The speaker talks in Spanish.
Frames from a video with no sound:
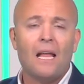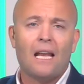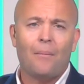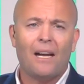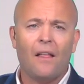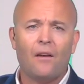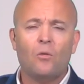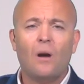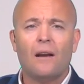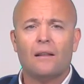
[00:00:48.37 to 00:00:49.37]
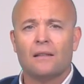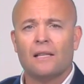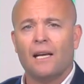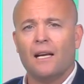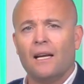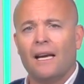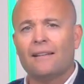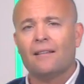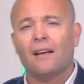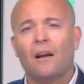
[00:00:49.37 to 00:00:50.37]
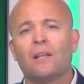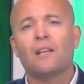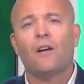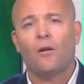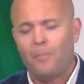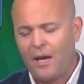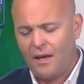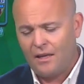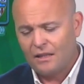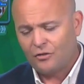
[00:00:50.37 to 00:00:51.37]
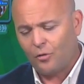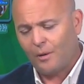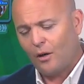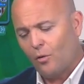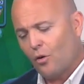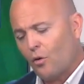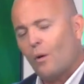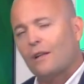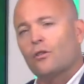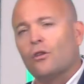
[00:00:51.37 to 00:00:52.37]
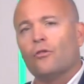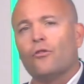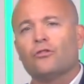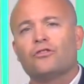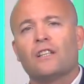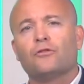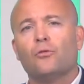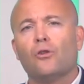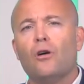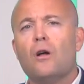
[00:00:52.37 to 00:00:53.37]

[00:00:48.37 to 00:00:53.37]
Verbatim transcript: La manera de jugar de este Real Betis Balompié sobre el 1-4-2-3-1